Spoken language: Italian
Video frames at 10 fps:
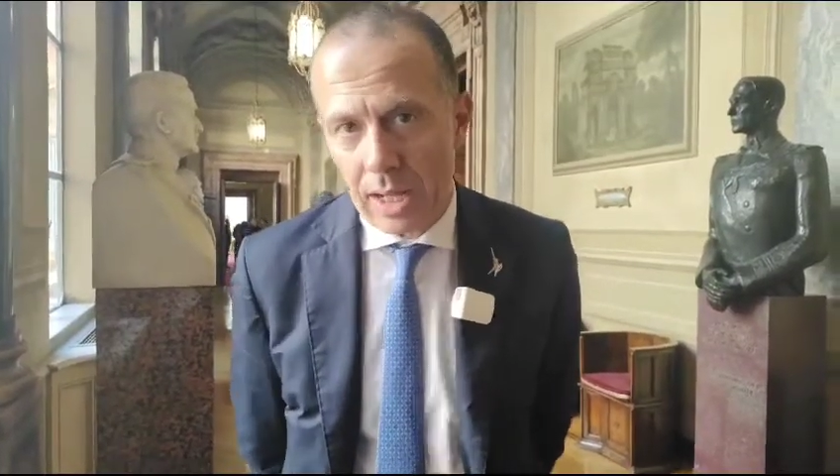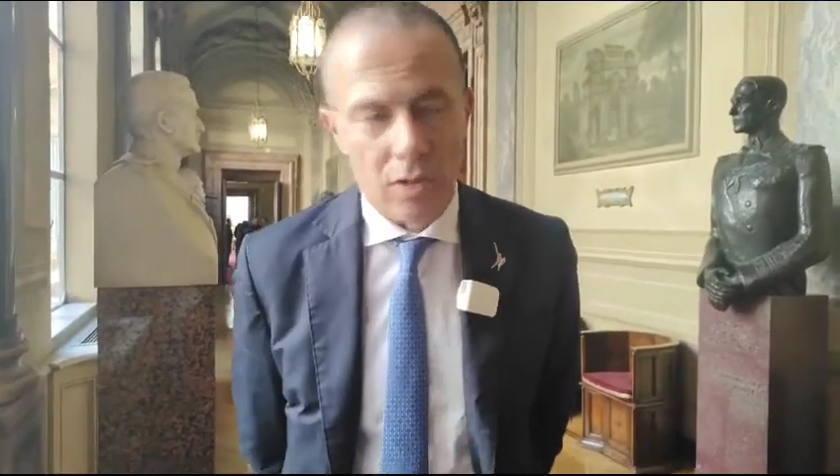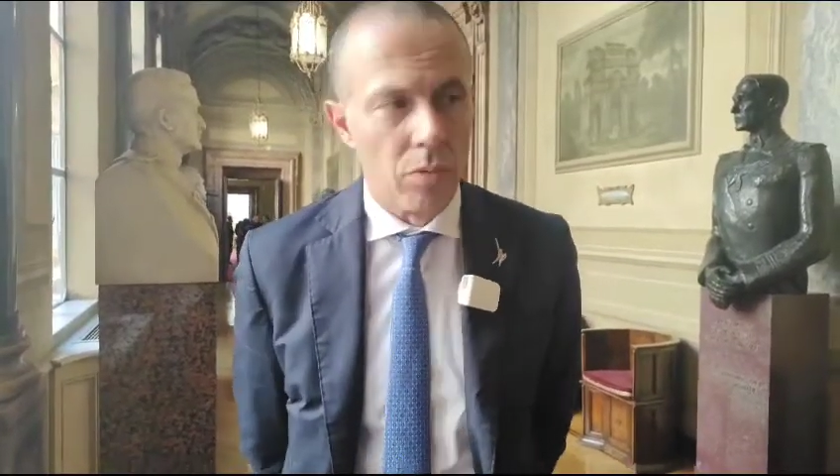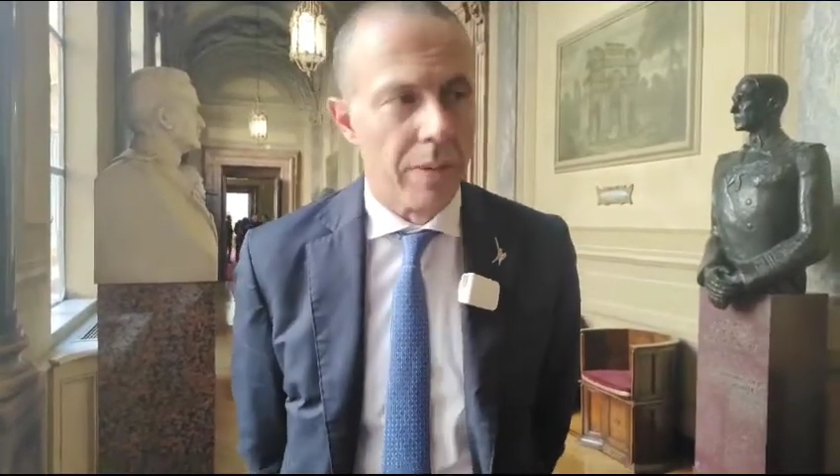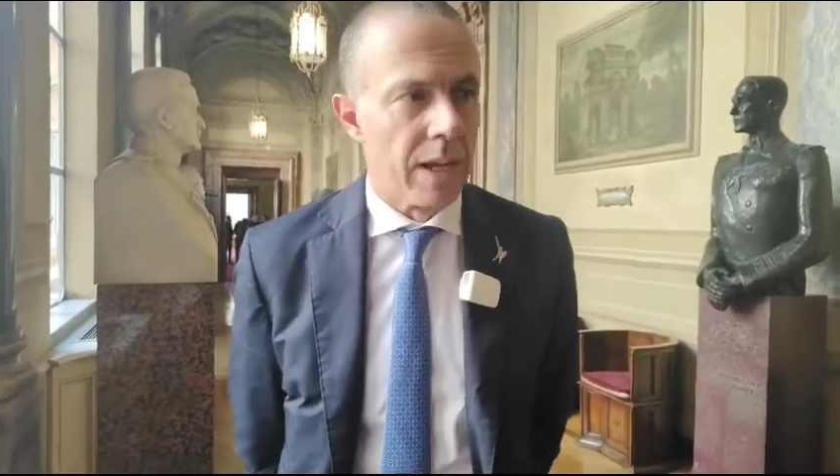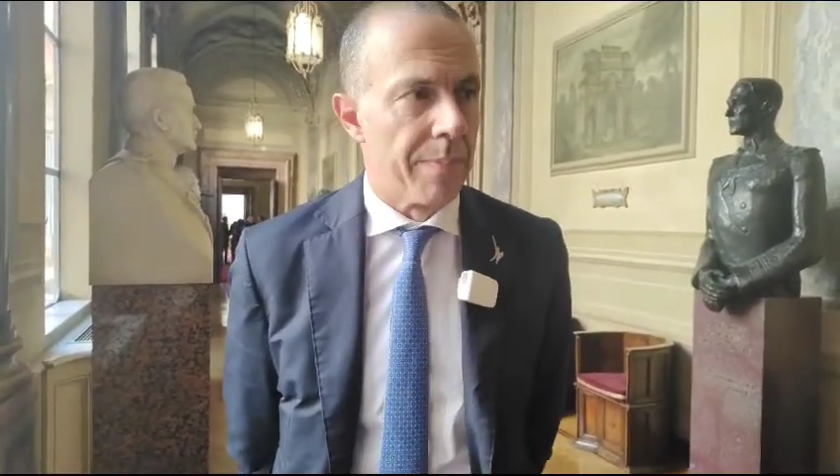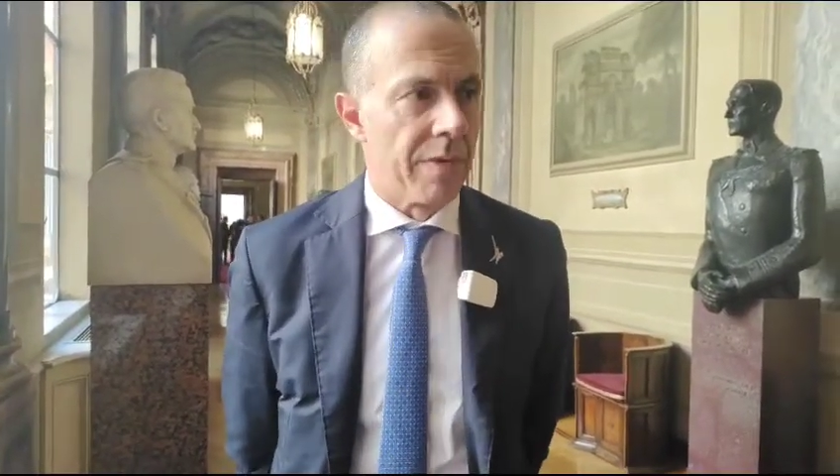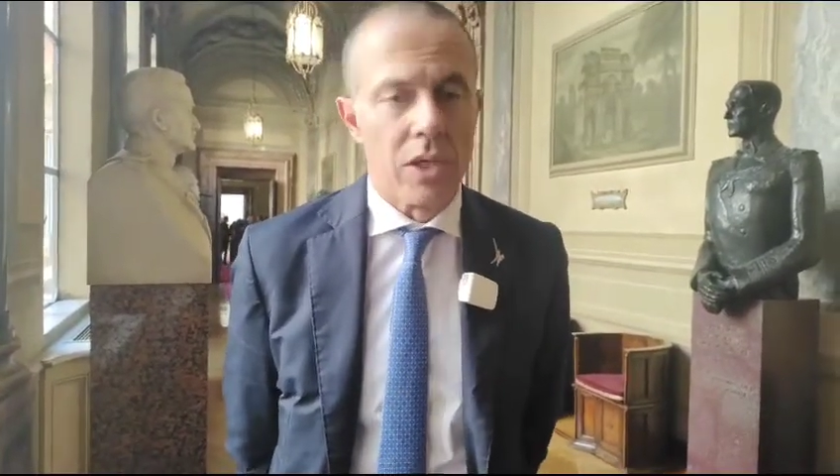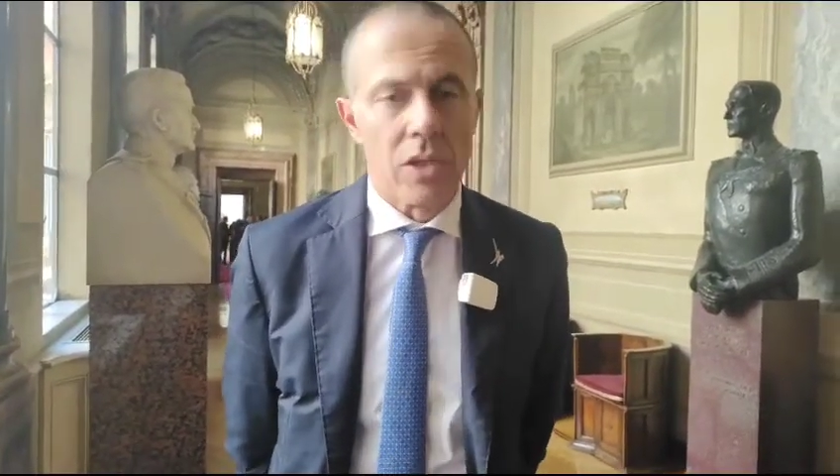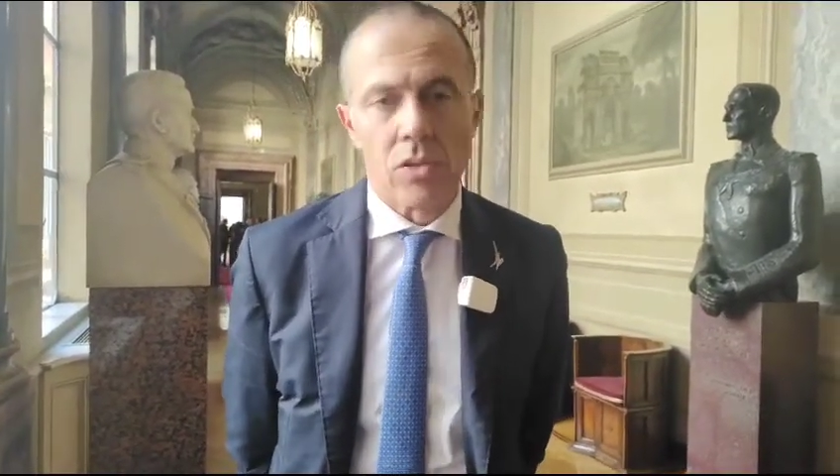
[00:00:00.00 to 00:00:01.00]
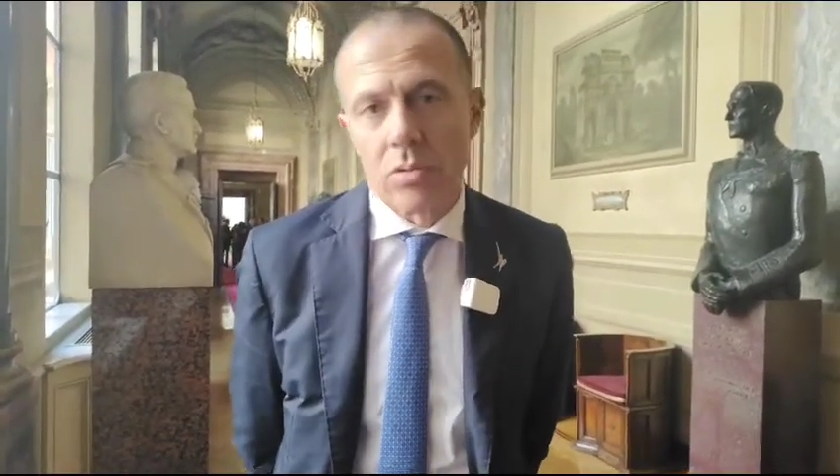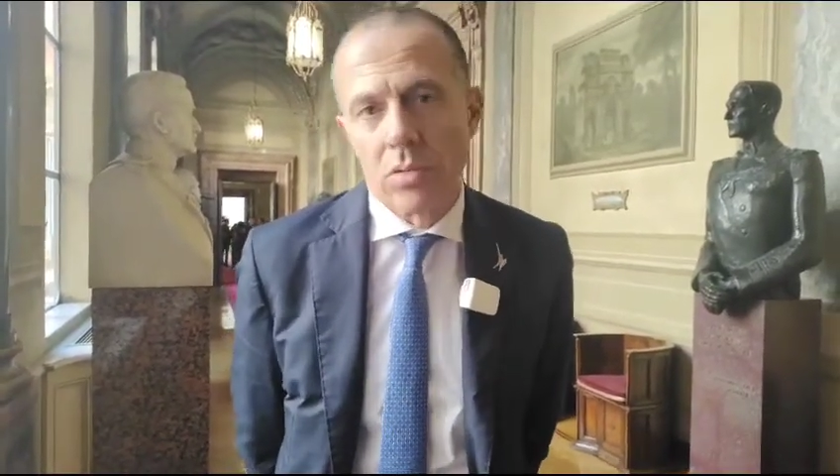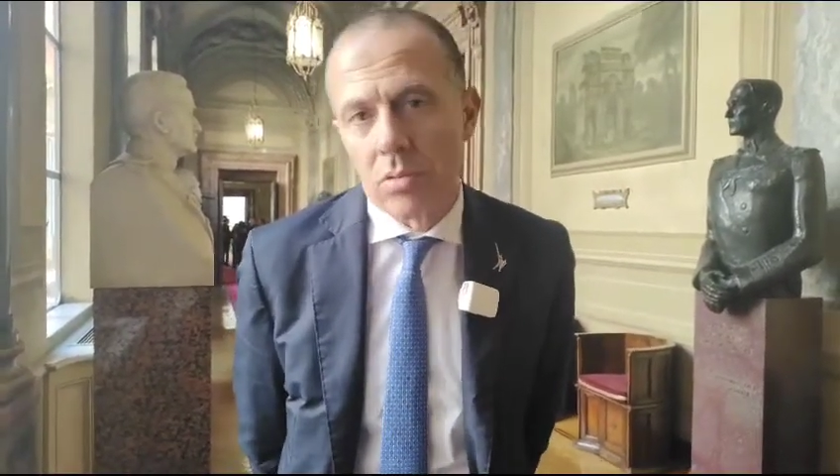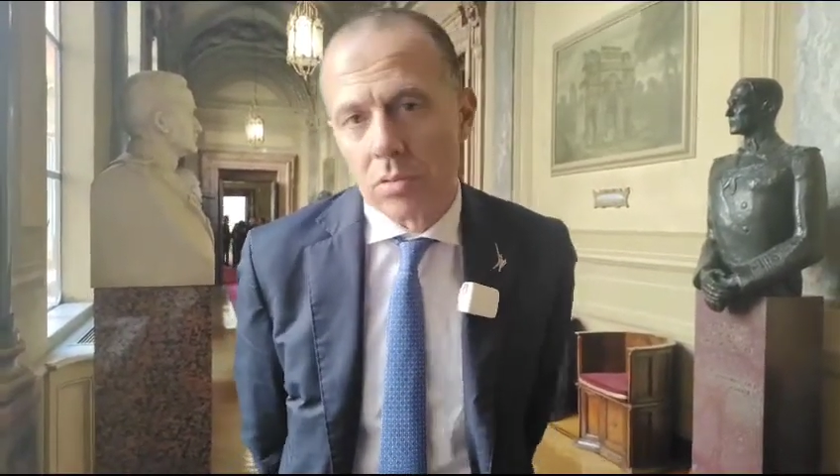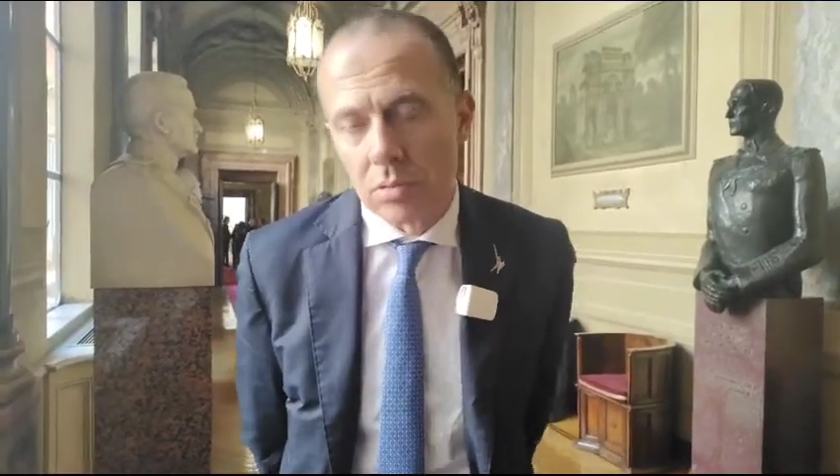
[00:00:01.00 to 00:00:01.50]
com era
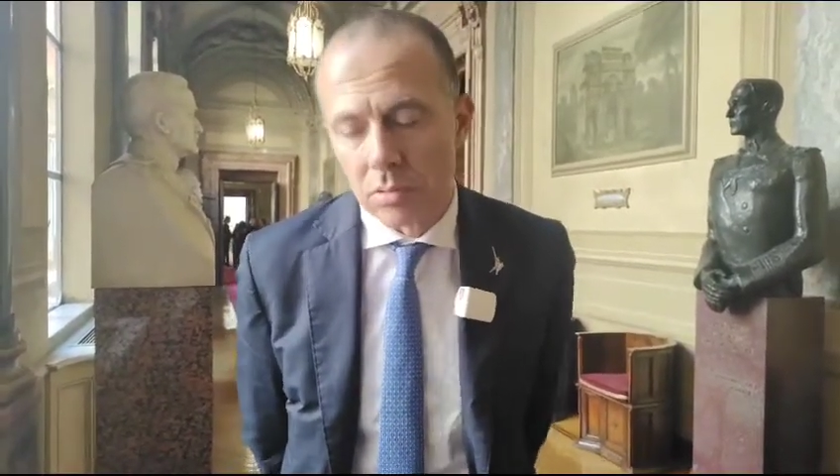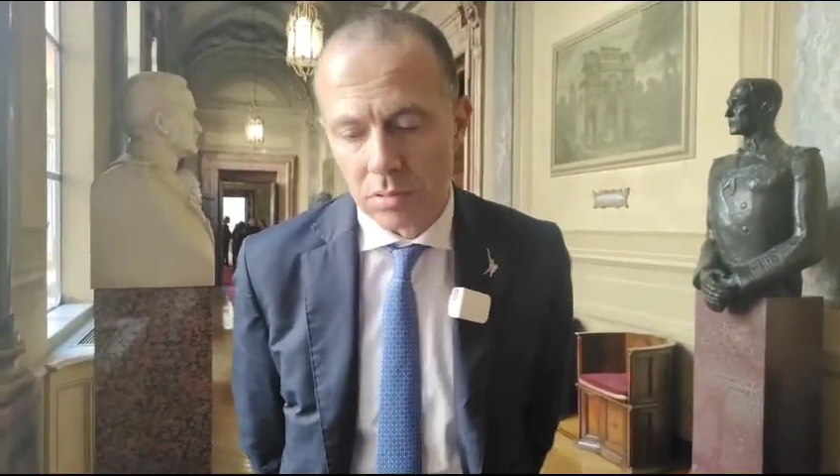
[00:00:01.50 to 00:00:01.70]
previsto,